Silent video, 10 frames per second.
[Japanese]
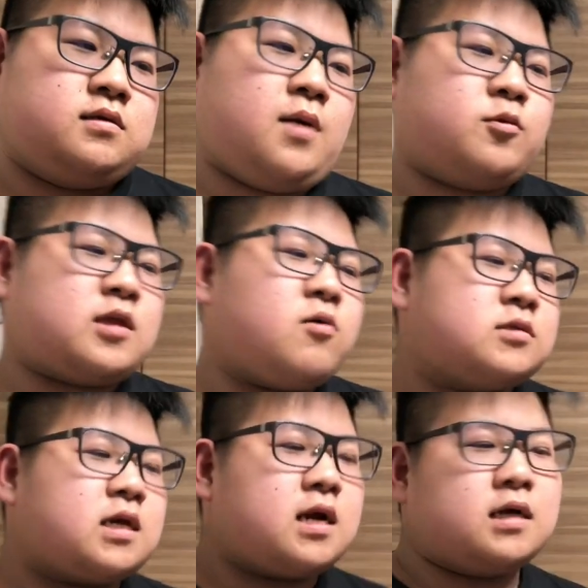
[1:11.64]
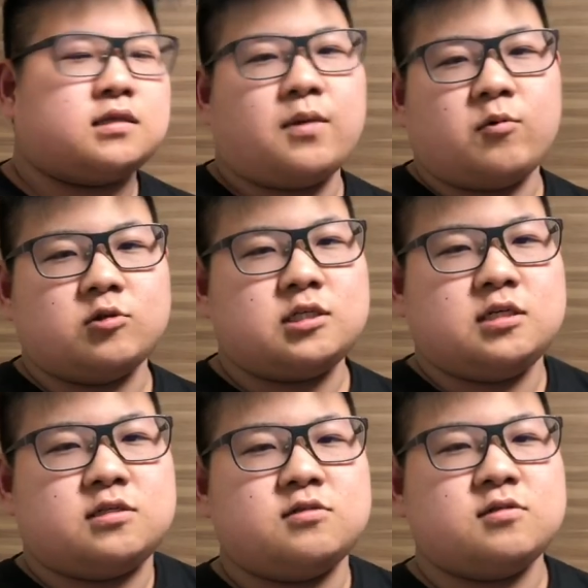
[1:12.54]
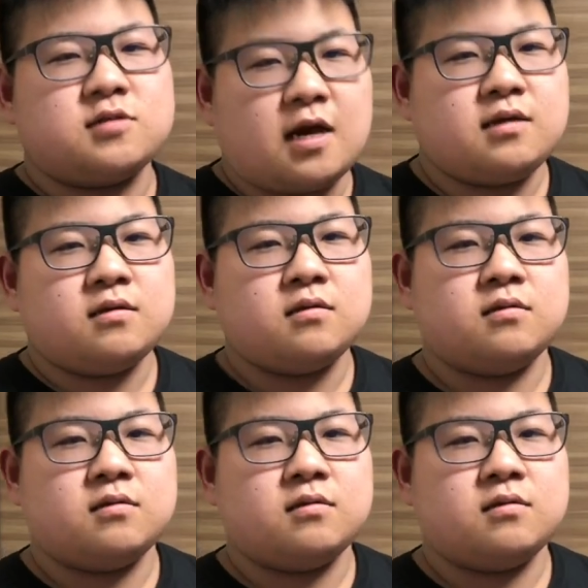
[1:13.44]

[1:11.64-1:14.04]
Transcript: やボタン押さなかったオチにするんかい